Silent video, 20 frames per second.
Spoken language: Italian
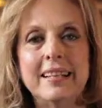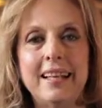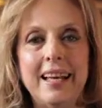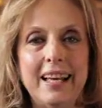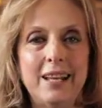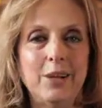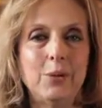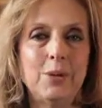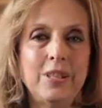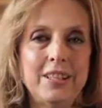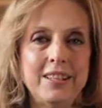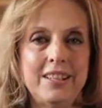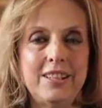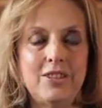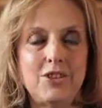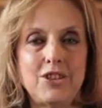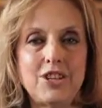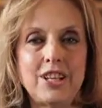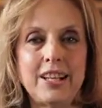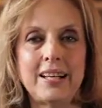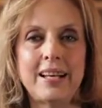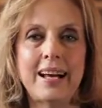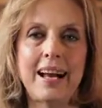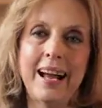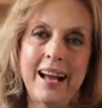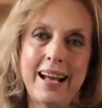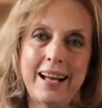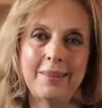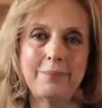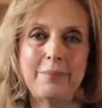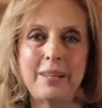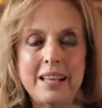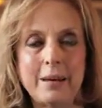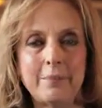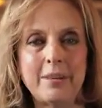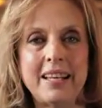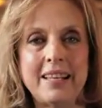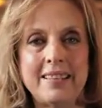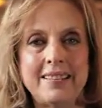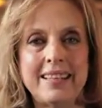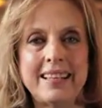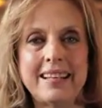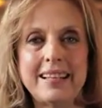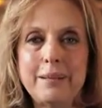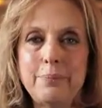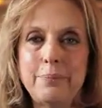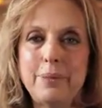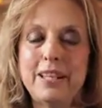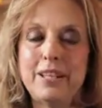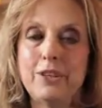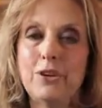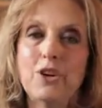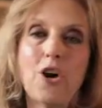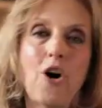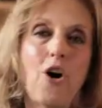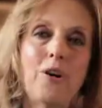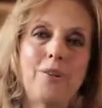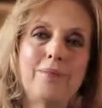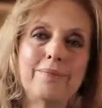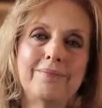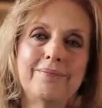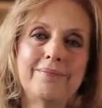e lui dice «Ah, mi chiameresti Canapino?» «No»,